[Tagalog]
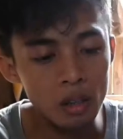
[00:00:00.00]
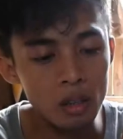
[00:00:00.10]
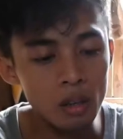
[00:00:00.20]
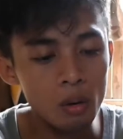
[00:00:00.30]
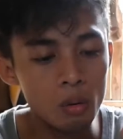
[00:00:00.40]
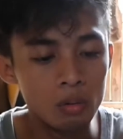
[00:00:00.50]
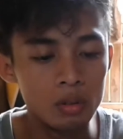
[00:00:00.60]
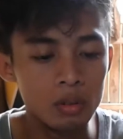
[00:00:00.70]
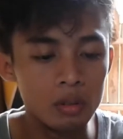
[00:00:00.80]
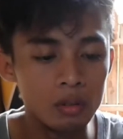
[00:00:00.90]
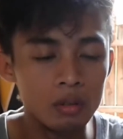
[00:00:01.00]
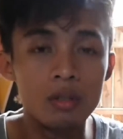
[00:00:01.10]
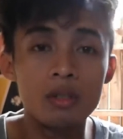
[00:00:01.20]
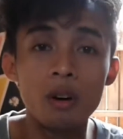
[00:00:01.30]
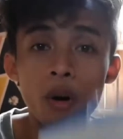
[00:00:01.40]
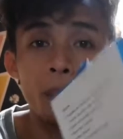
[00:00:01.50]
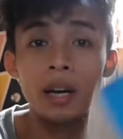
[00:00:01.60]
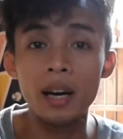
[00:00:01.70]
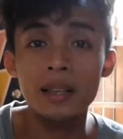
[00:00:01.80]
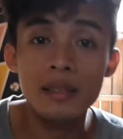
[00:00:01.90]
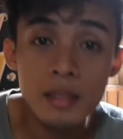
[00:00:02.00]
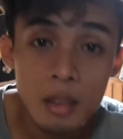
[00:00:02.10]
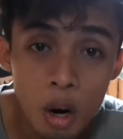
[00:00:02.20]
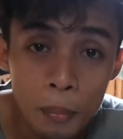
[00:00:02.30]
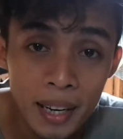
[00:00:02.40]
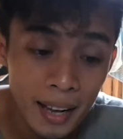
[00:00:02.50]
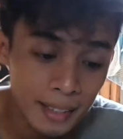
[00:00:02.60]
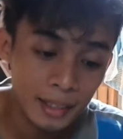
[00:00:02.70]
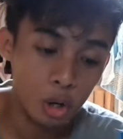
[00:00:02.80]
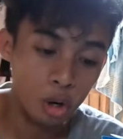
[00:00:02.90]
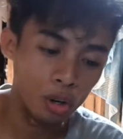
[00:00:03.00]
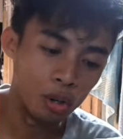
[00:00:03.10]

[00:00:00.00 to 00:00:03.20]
Oo, oh, oh. So, open na guys. Open na natin to.